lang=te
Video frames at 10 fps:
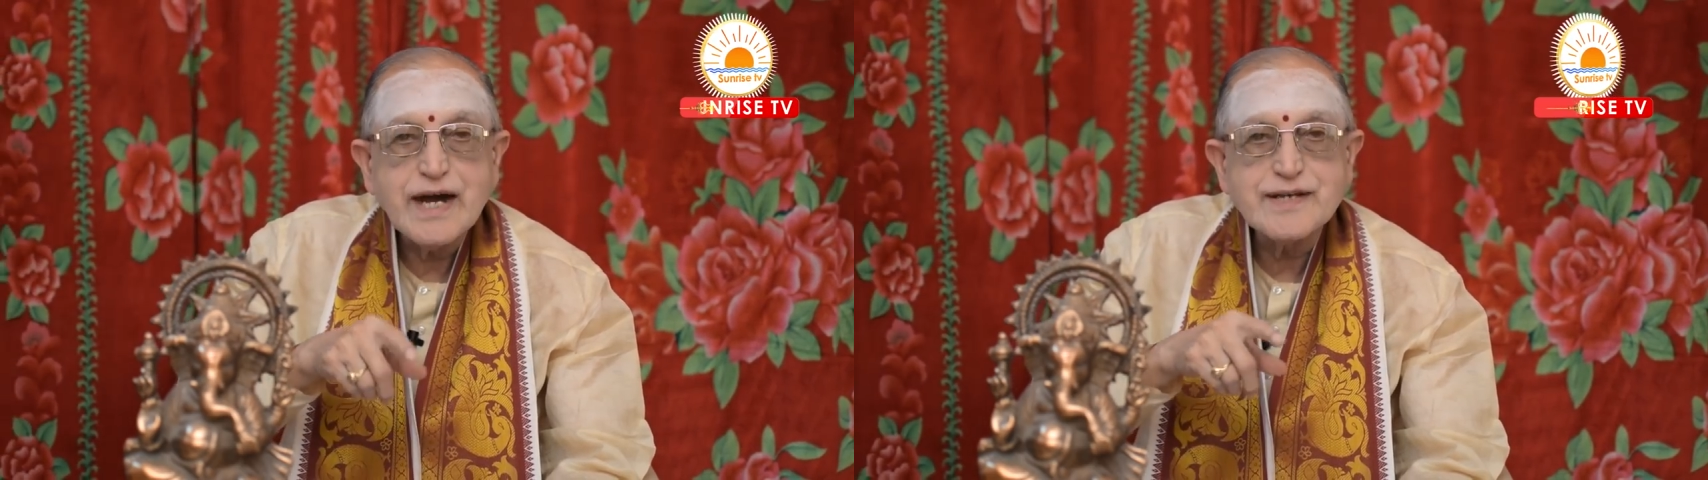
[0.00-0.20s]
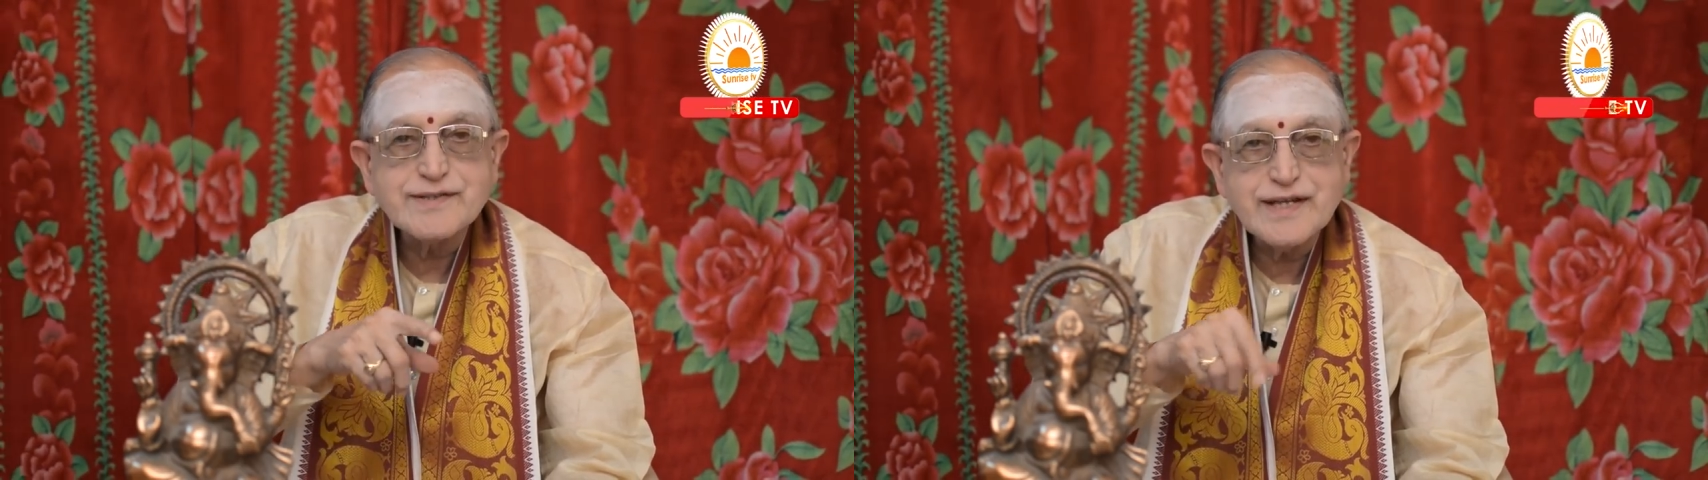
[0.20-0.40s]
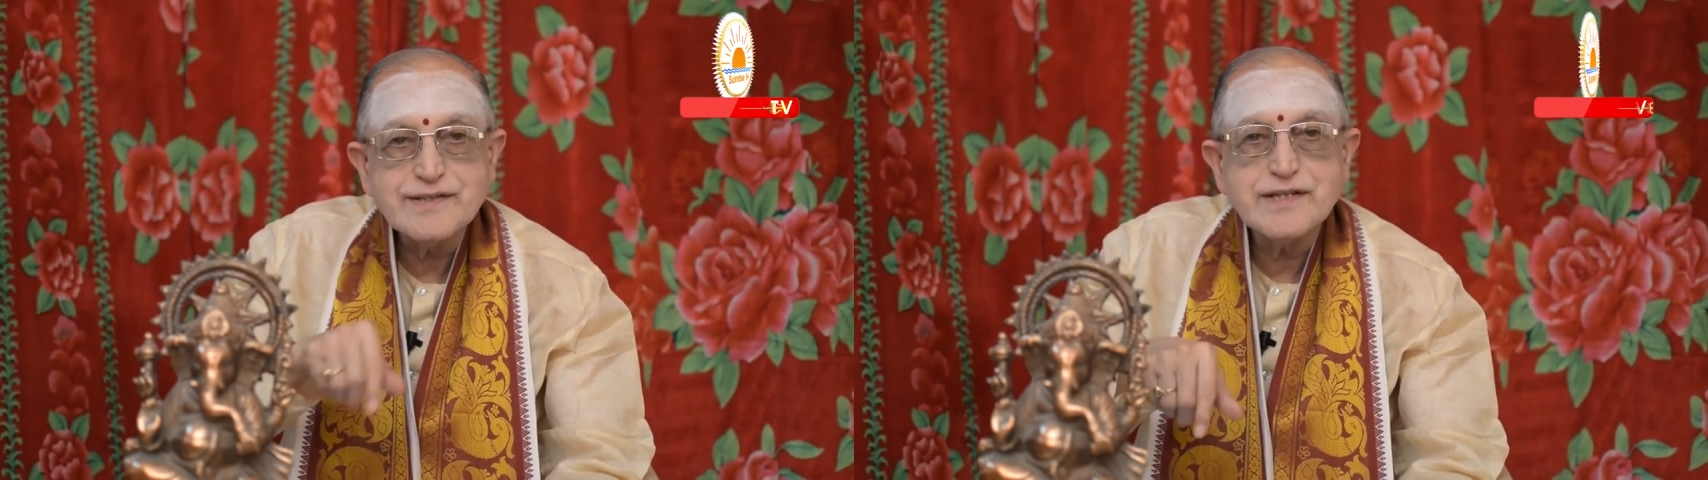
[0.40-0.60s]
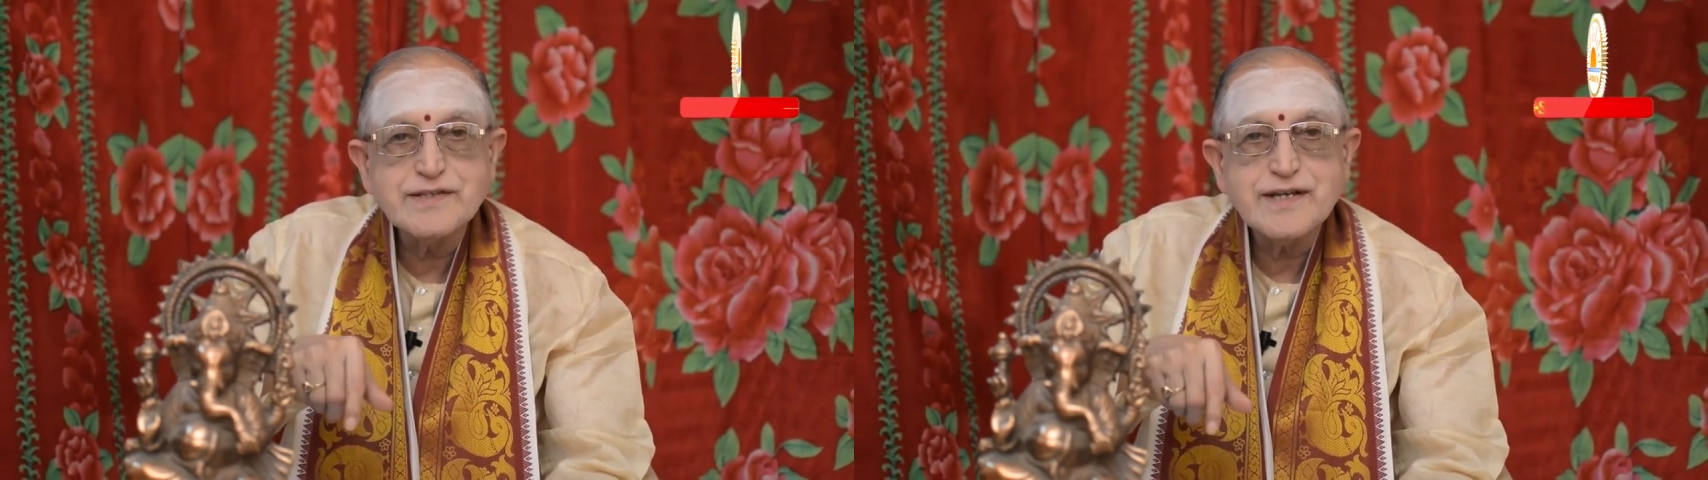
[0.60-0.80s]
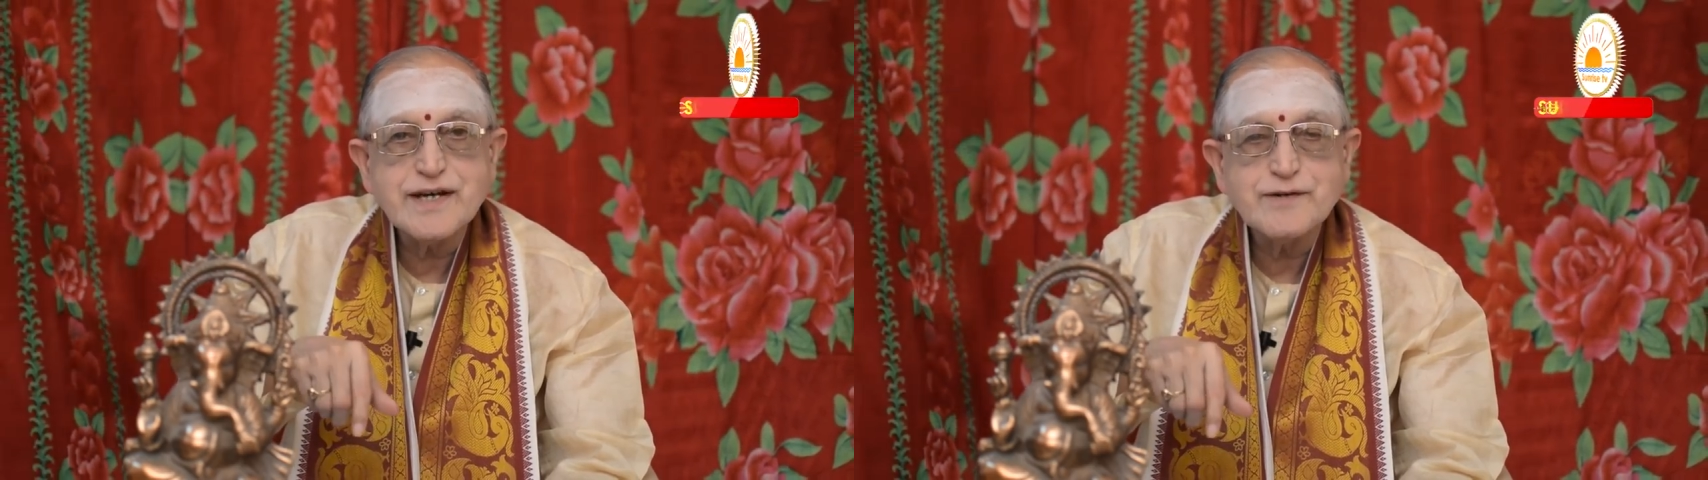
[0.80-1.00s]
ఆ శని
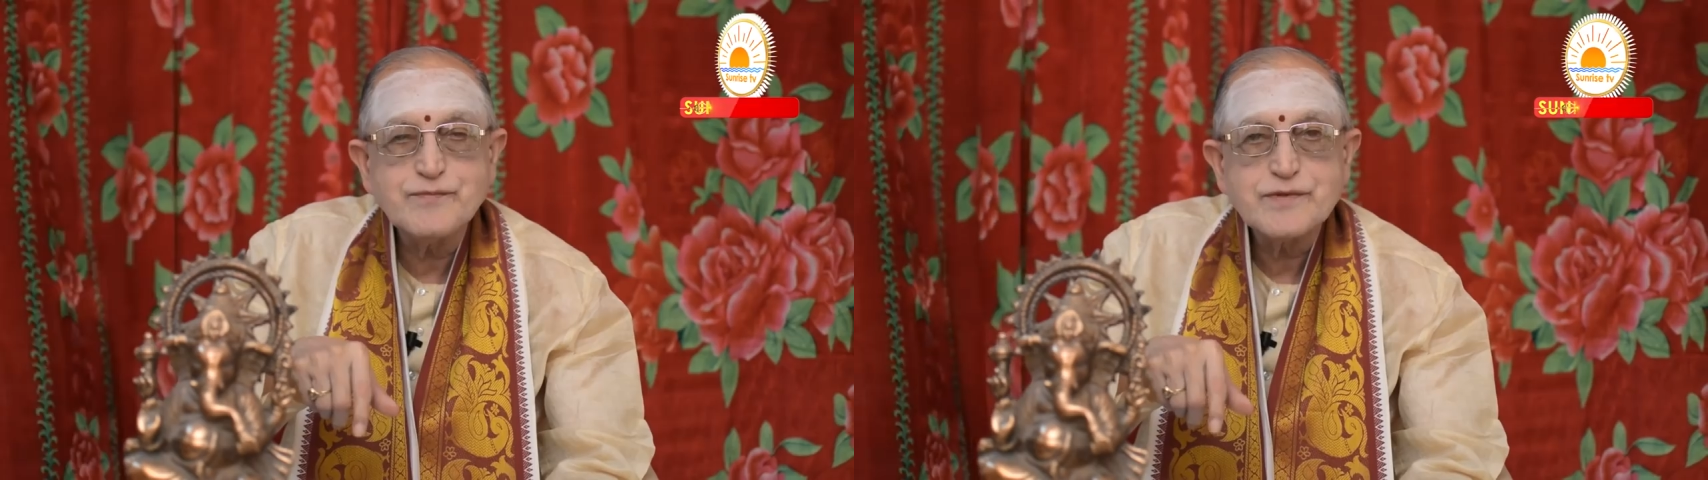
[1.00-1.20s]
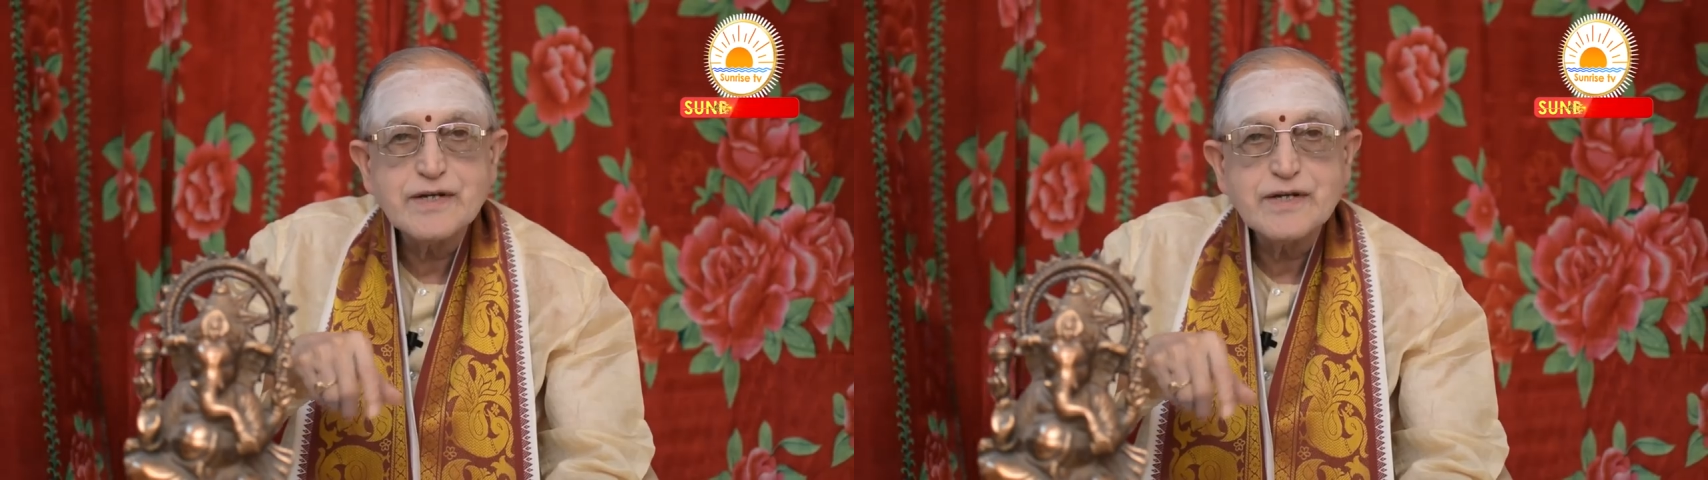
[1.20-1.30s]
సంచారం